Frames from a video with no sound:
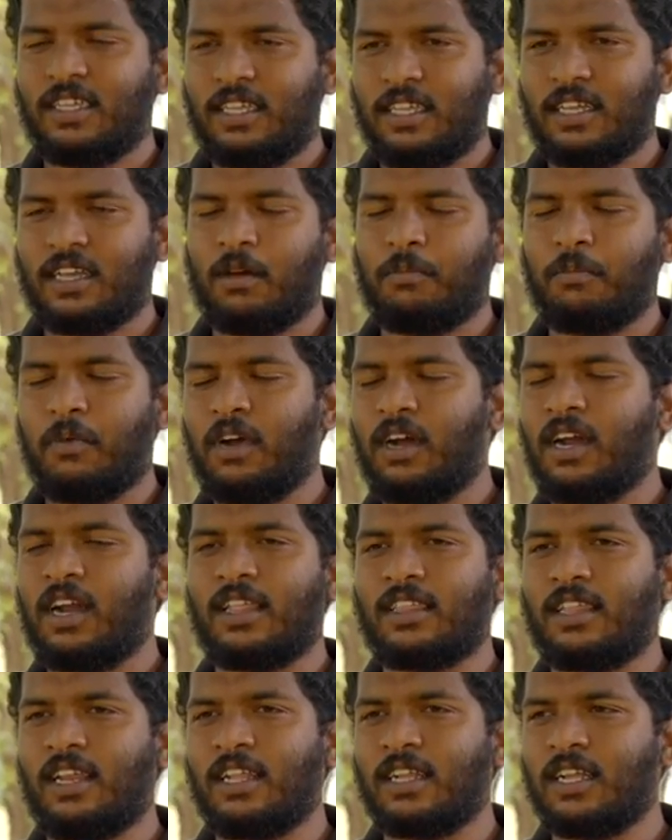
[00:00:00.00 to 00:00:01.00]
எங்கள் அப்பா
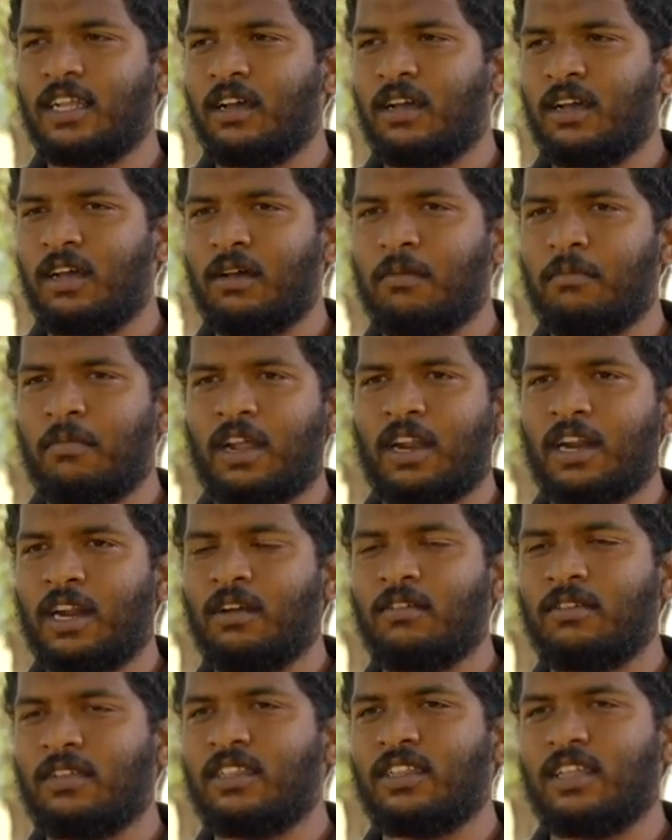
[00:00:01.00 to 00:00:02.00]
காலத்தில் இங்கே
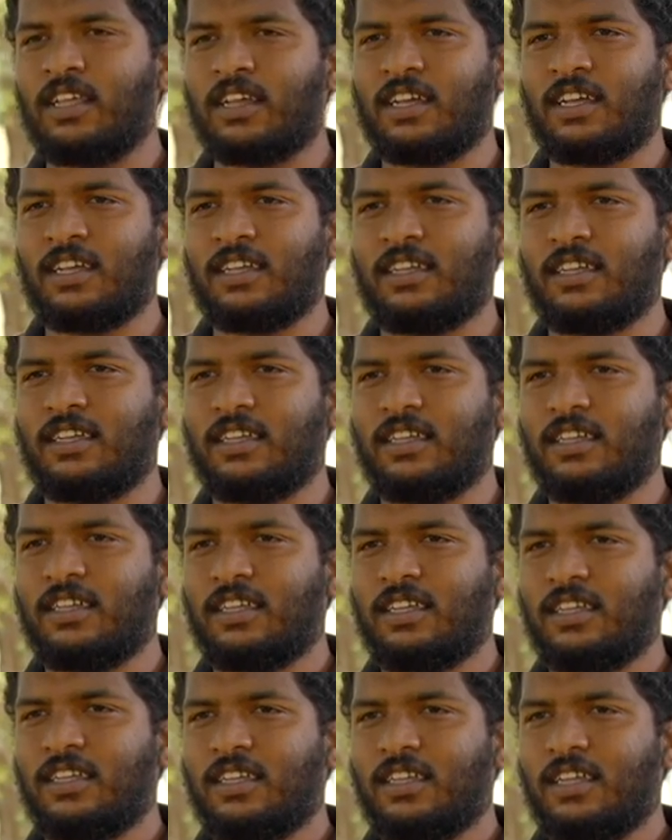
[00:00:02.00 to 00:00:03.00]
மரங்கள் வச்சுருந்தாங்க
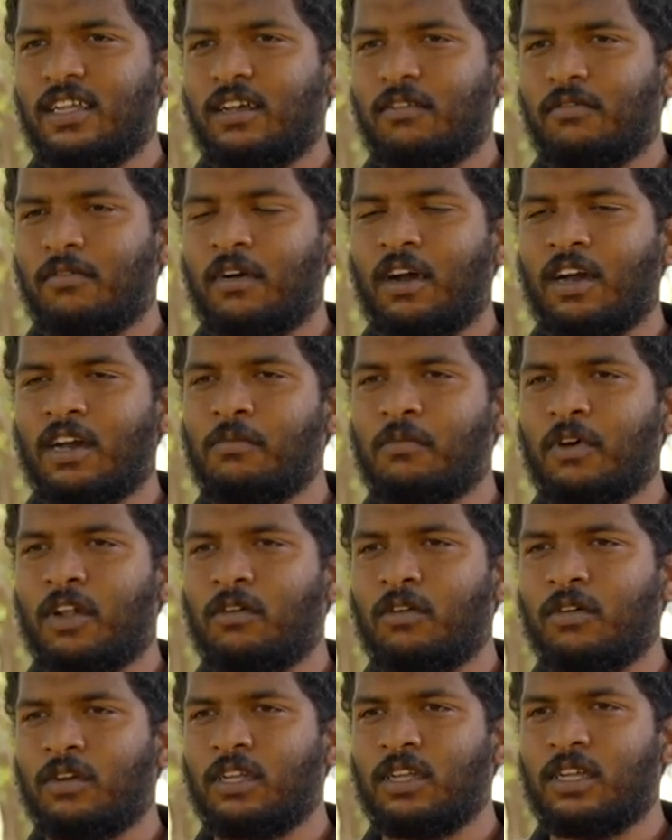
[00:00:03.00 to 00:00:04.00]
வாகை
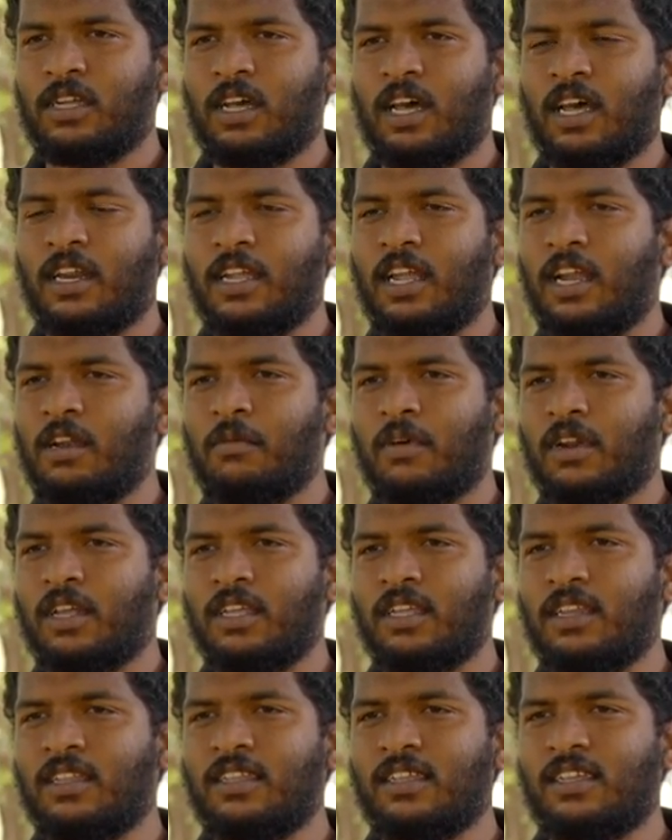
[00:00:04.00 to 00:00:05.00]
மரம் ஒரு ஆறு ஏழு
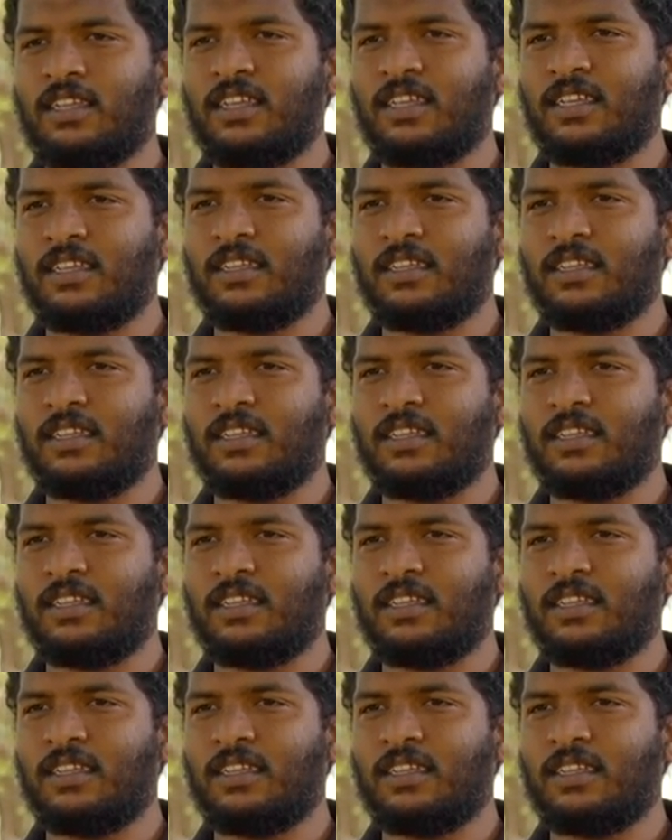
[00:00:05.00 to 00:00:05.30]
மரம் இருந்துச்சு